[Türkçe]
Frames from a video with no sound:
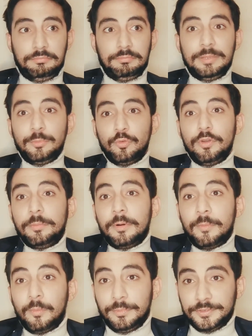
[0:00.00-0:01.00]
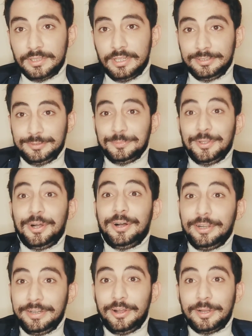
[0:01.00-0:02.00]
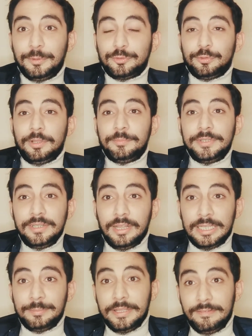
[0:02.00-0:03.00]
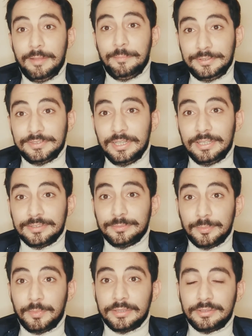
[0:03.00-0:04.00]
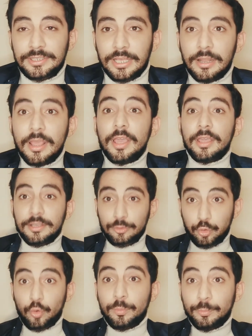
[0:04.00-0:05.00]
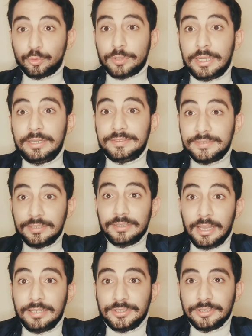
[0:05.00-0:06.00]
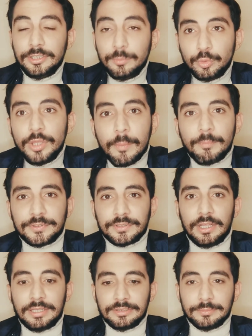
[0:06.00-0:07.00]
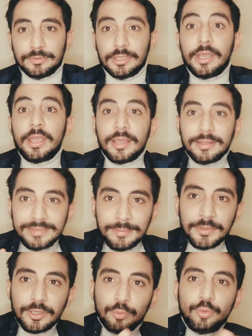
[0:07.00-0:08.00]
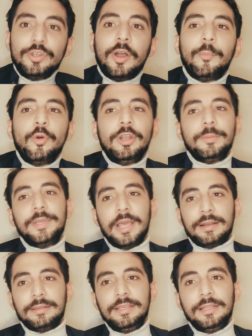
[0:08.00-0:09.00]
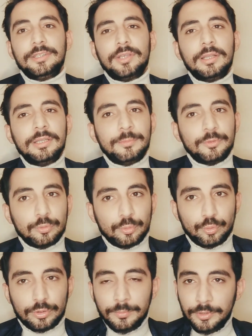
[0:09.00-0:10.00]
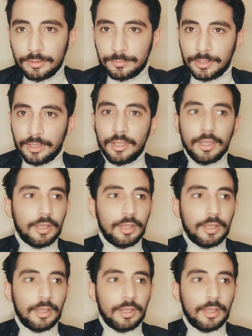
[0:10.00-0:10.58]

benim üvey babam olması lazımdı. Hani arabası olan biriyle annemin evlenmesi lazımdı mantıken. Yani çoğumuzun annesinin de aynı şekilde bunu yapması lazımdı. Demek ki dünya böyle bir yer değil. Kendimizi suçlamayalım ya.